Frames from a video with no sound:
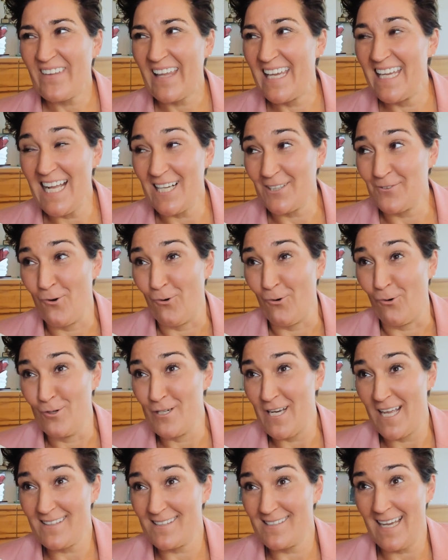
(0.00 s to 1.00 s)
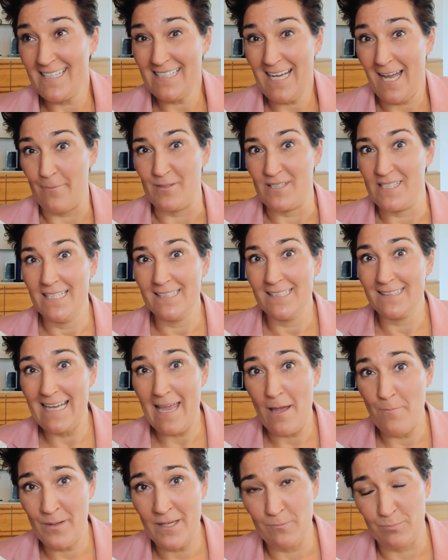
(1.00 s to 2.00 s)
in der Corona-Zeit habe ich hier einen
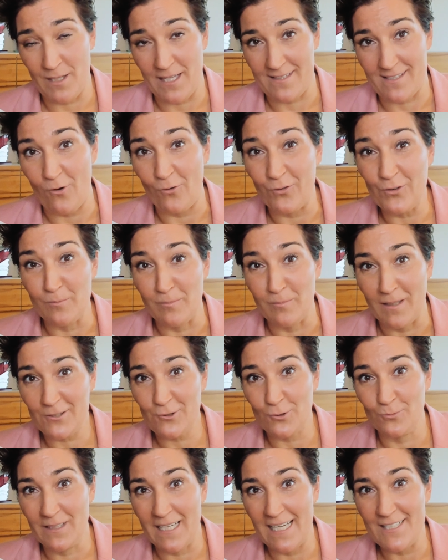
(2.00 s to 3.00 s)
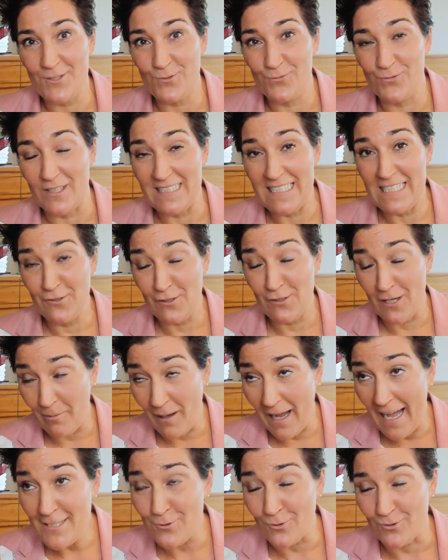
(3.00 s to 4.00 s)
Campingplatz aufgemacht, um Geld zu verdienen und habe
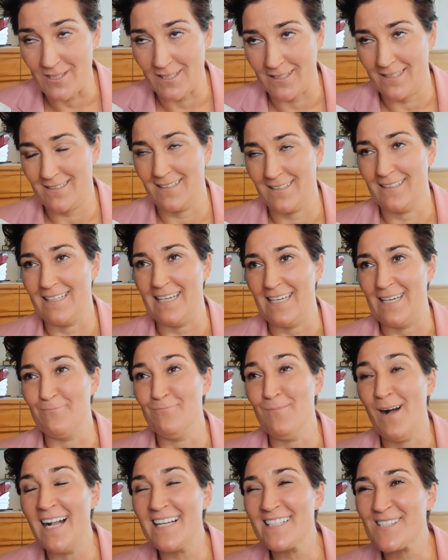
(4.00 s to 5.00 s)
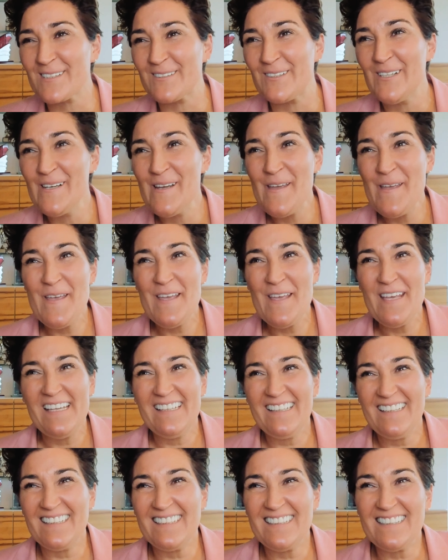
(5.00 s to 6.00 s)
Reitunterricht gegeben. Also mhm.
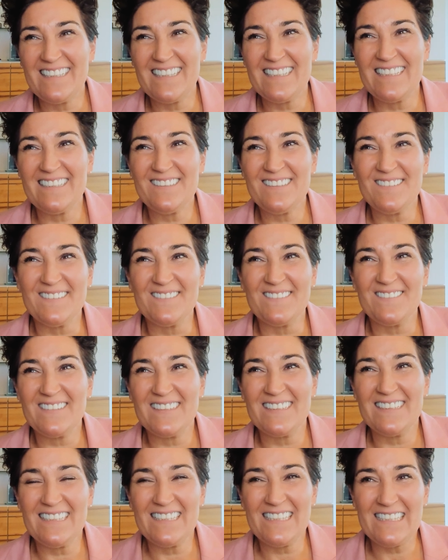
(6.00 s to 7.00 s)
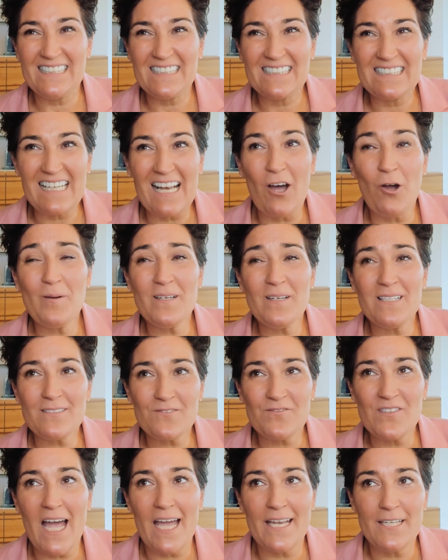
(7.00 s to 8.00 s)
äh, ich glaube,
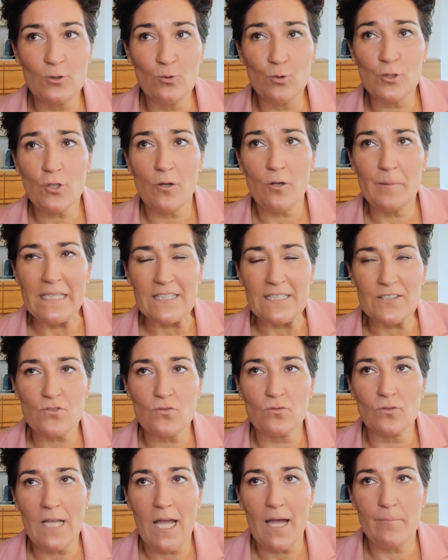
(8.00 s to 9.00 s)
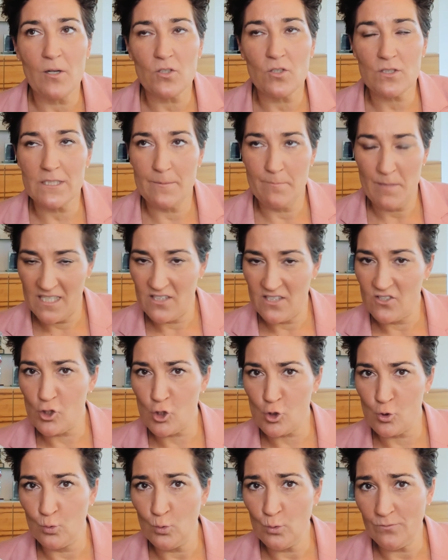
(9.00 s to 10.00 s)
dass wir eine gute Kombination haben aus dem
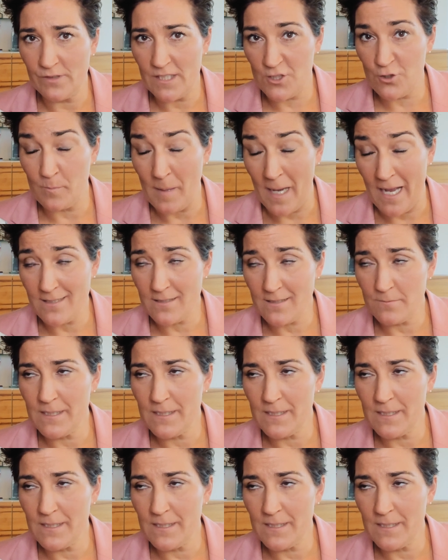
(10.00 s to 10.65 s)
Hinzu, was Spaß